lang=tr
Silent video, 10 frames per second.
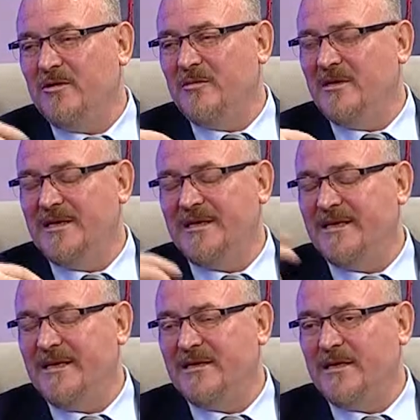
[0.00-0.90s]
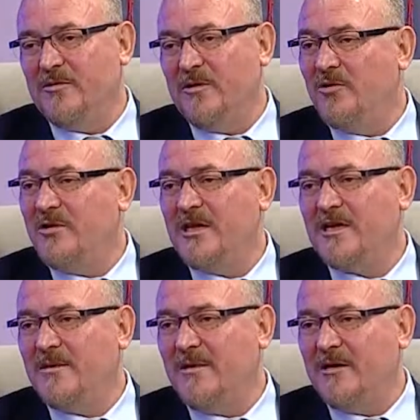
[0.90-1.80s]
nedenlerden dolayı.
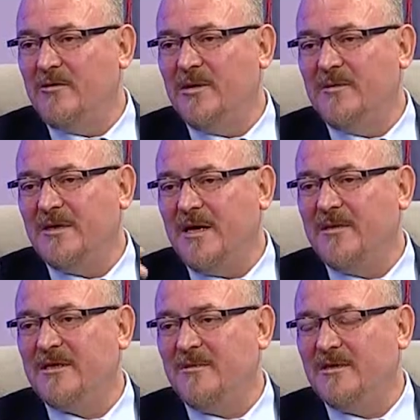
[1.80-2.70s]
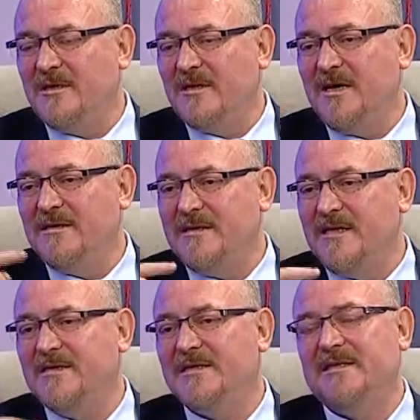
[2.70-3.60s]
Onlara da bağlı olabilir. Ama tabii ki
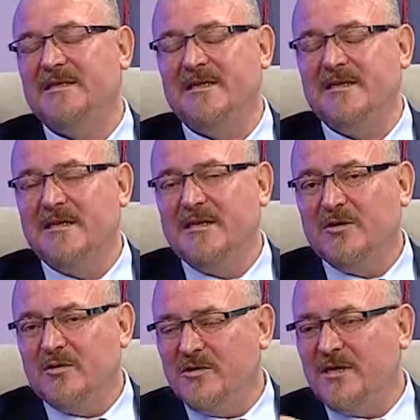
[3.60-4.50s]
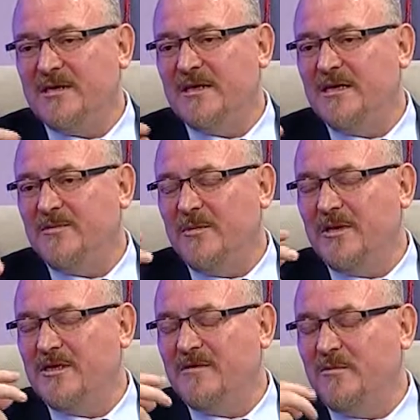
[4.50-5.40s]
kanser riskini göz ardı
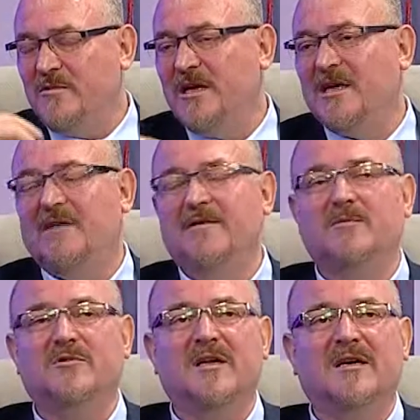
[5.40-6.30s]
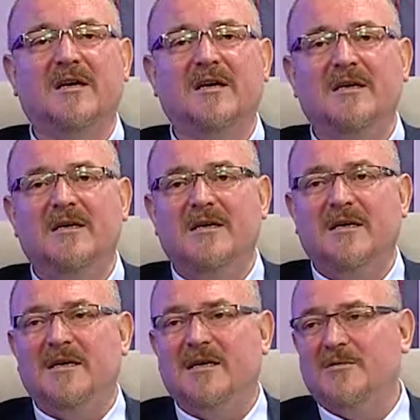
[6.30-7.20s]
etmemek için mutlaka ve mutlaka
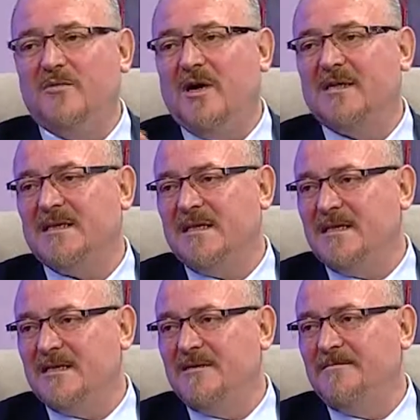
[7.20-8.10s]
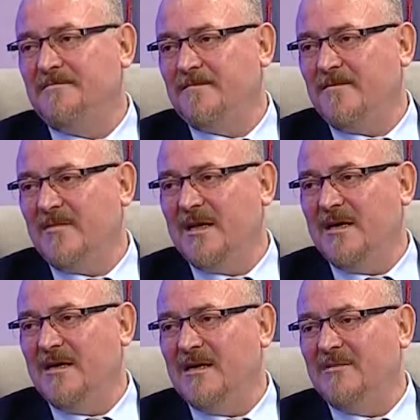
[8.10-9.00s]
ee, bu hastaların e,
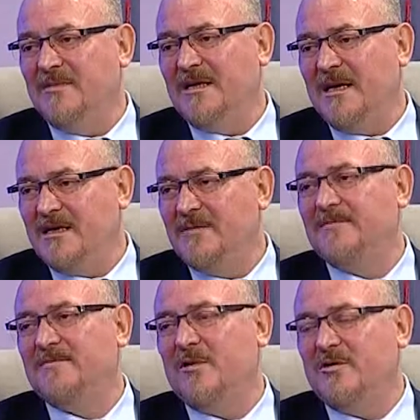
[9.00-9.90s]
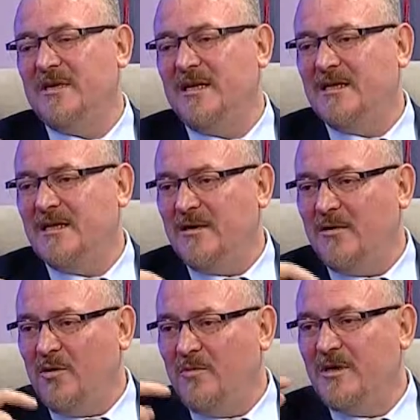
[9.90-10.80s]
bir hekim özellikle
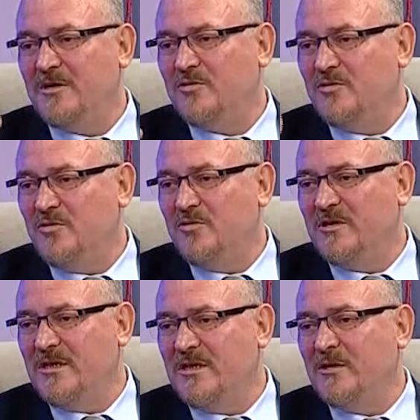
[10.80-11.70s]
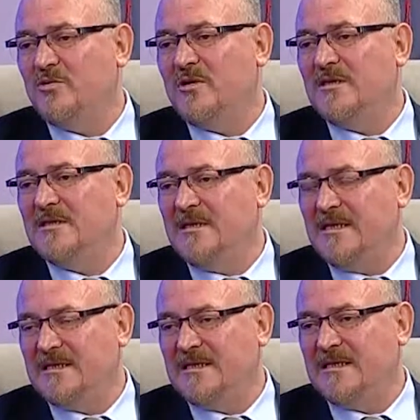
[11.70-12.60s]
15 günün üzerinde süren
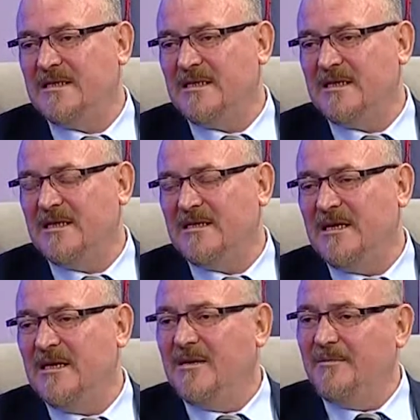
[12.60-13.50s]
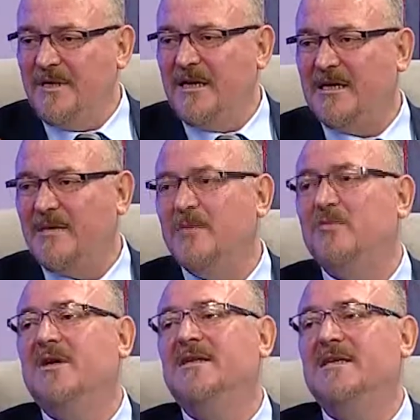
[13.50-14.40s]
ses kısıklıklarında bir hekime
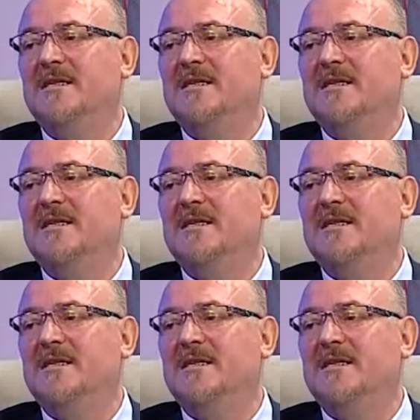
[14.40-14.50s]
müracaat